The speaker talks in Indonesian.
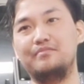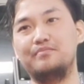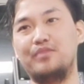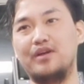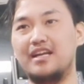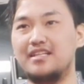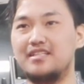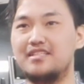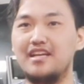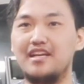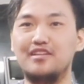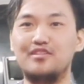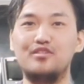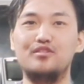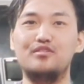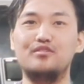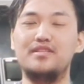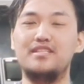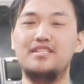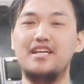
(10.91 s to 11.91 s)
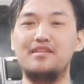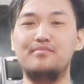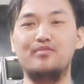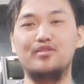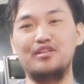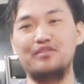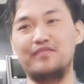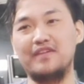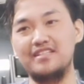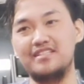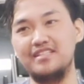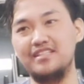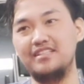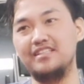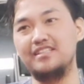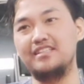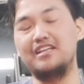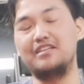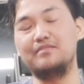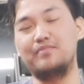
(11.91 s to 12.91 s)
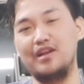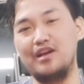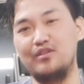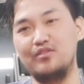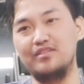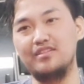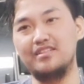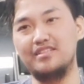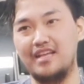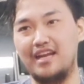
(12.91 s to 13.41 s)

bekerja atau mencari motivasi di Dali pelaut,